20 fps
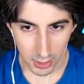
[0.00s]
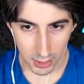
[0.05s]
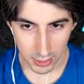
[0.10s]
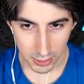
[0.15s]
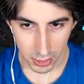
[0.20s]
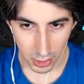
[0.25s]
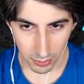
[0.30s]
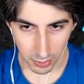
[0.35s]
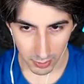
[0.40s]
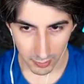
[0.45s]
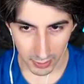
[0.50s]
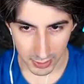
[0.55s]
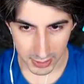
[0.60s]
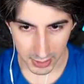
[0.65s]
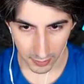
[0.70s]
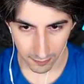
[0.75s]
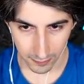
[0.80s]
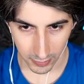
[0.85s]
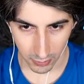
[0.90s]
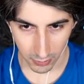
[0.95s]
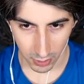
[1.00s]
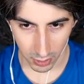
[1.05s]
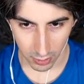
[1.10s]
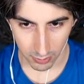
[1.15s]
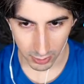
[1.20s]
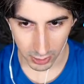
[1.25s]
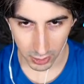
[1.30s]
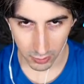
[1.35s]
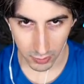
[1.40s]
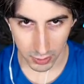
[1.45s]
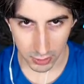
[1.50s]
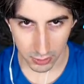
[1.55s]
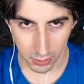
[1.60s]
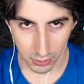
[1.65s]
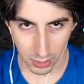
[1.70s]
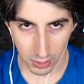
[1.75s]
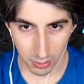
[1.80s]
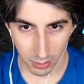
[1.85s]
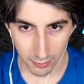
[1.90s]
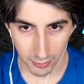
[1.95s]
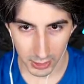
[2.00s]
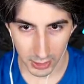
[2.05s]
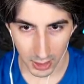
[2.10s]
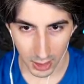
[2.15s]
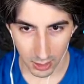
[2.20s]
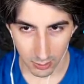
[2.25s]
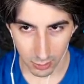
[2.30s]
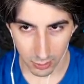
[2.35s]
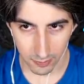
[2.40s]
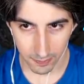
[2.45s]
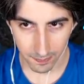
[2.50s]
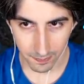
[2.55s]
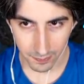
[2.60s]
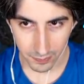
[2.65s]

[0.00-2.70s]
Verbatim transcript: se io provassi a fare una roba di questo tipo, vediamo.